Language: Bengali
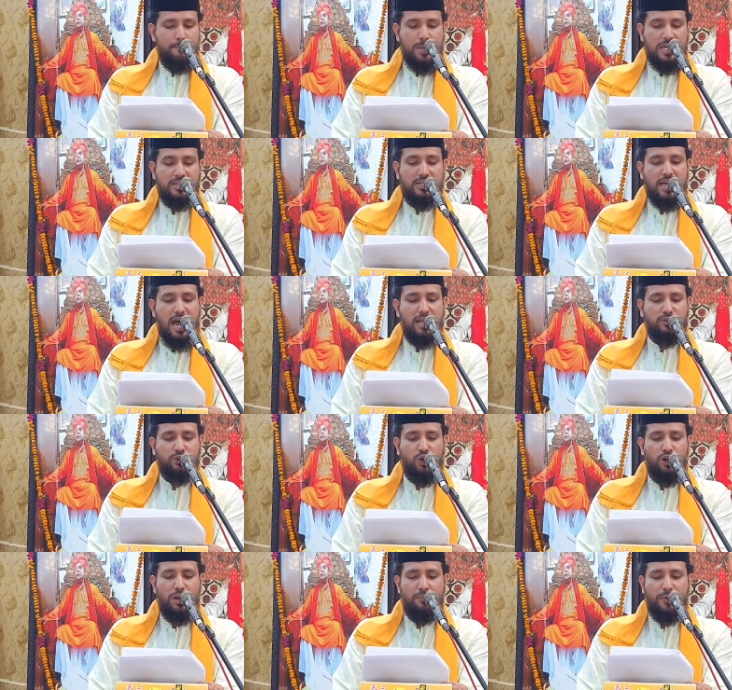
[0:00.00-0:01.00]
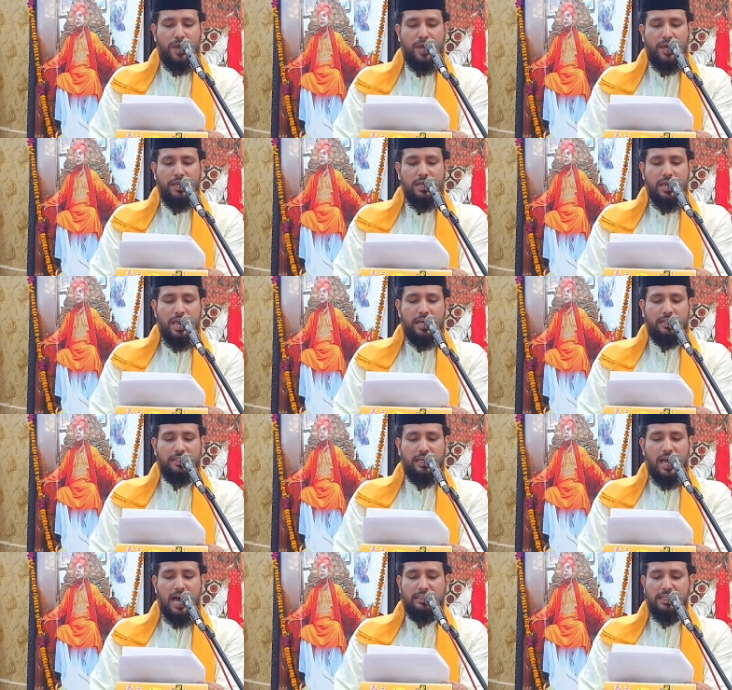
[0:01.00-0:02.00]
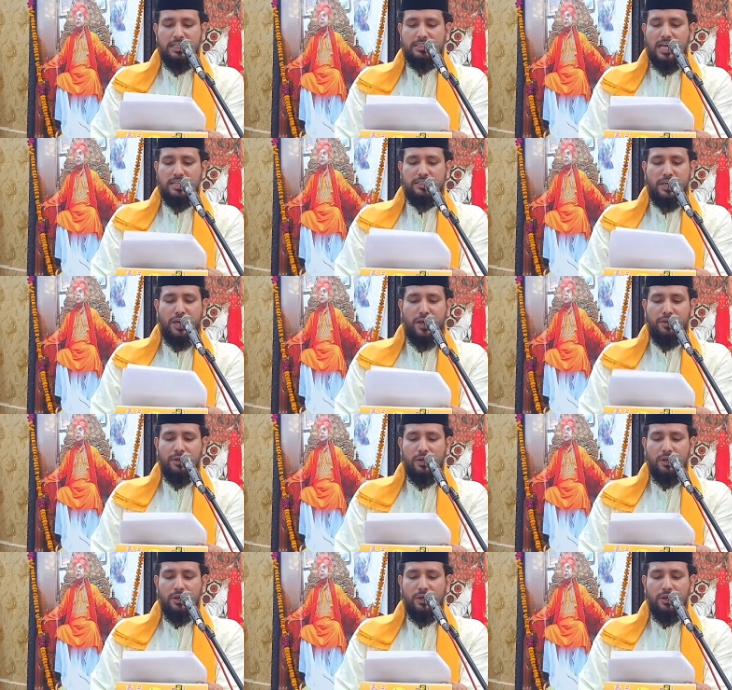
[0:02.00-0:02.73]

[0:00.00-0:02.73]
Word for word: মেশকাত শরীফে একটি হাদিস আছে